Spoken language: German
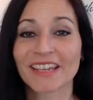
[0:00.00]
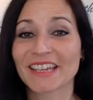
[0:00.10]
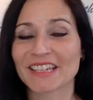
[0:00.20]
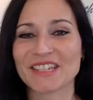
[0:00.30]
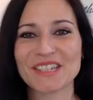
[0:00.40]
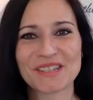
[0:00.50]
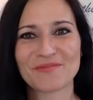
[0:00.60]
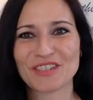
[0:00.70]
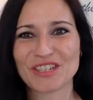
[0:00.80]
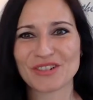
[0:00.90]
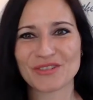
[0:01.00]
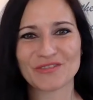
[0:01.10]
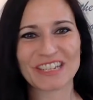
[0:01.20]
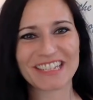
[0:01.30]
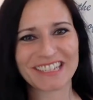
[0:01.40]
In diesem Video
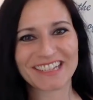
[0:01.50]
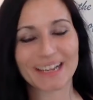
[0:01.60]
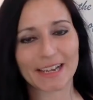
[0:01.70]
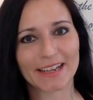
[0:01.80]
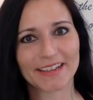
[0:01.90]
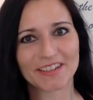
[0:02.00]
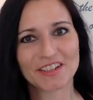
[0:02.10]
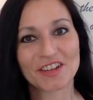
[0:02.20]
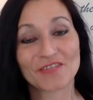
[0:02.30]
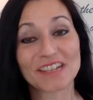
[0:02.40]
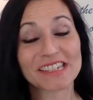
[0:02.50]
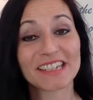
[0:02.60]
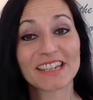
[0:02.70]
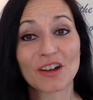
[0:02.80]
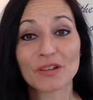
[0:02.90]
werde ich dir erklären, was
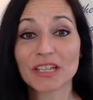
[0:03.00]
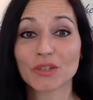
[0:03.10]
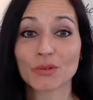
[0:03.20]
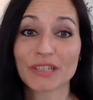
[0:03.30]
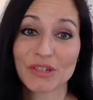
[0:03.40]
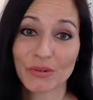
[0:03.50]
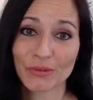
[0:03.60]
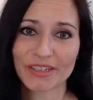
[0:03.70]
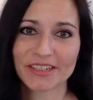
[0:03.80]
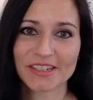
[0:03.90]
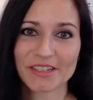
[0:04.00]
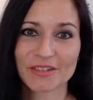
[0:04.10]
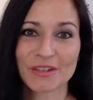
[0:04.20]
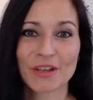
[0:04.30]
genau Intuition ist,